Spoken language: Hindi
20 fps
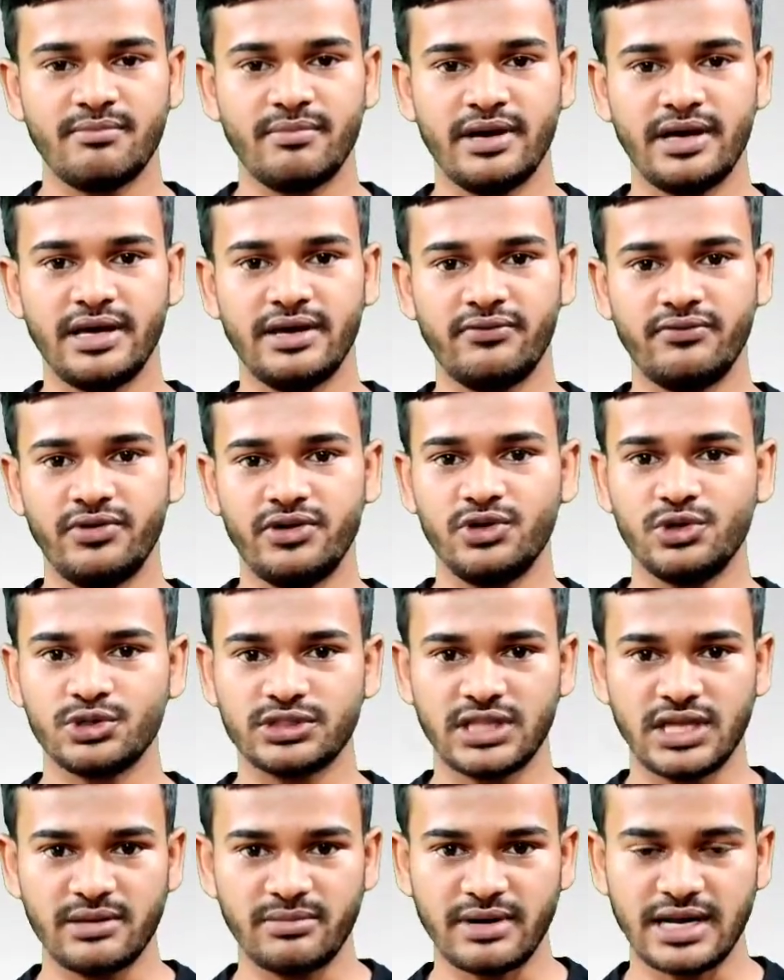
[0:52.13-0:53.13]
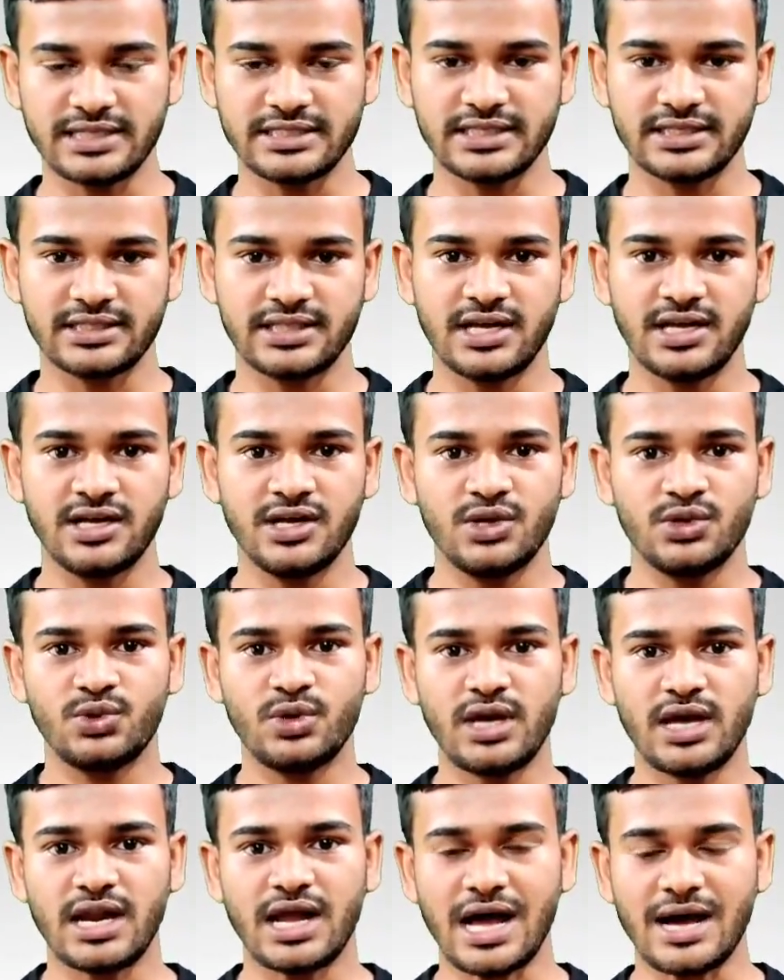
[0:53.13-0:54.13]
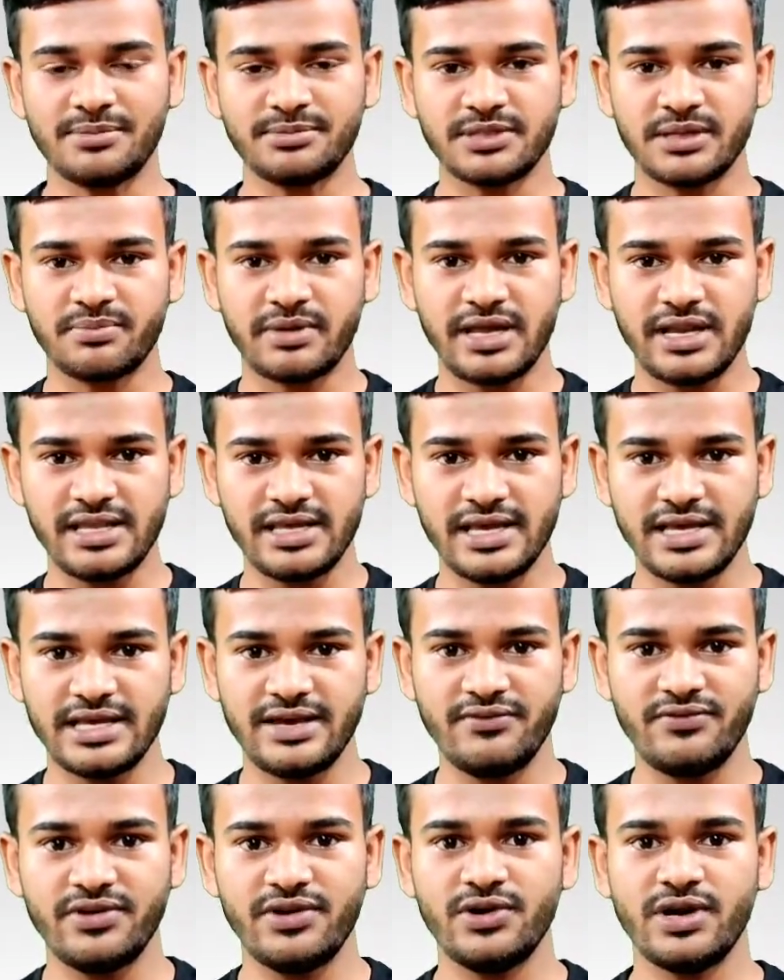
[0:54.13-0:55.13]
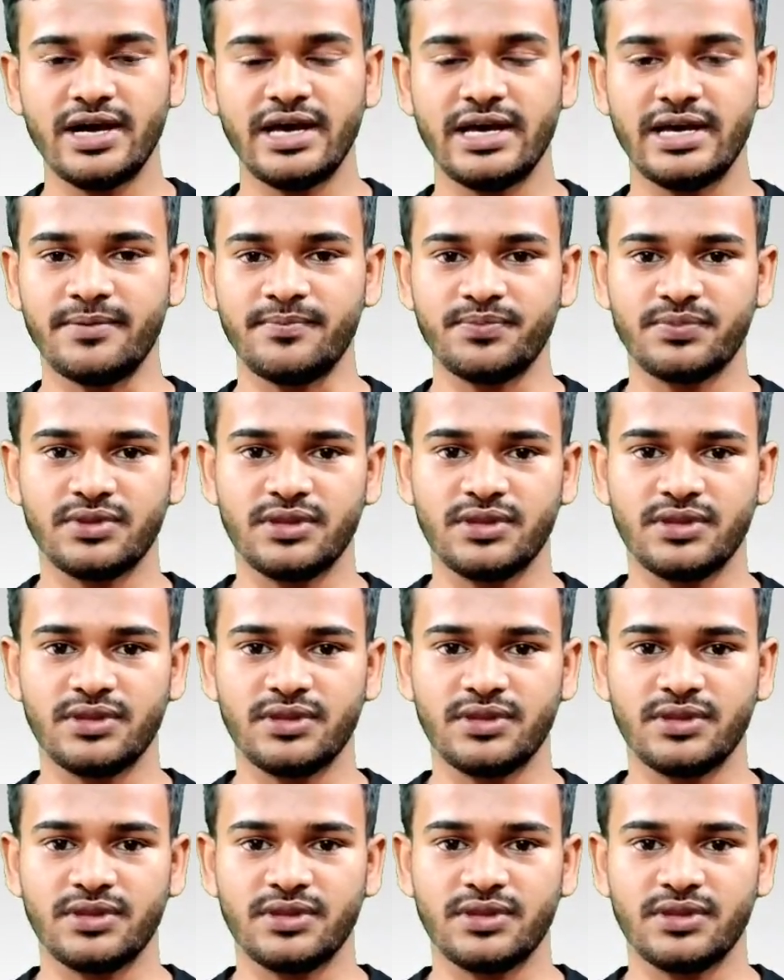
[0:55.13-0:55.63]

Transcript: मैं वीडियोस नहीं बना सकता तो यार आप सबके लिए ये वीडियो है